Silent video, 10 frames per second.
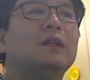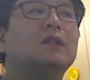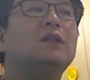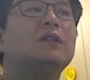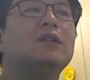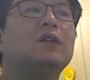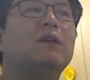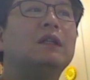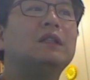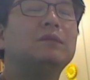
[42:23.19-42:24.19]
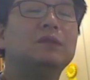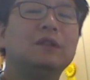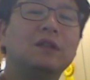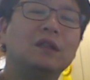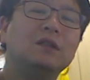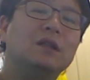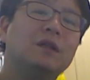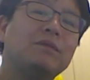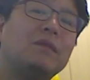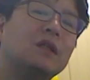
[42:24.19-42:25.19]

그럴 경우에는 환자분들께 이제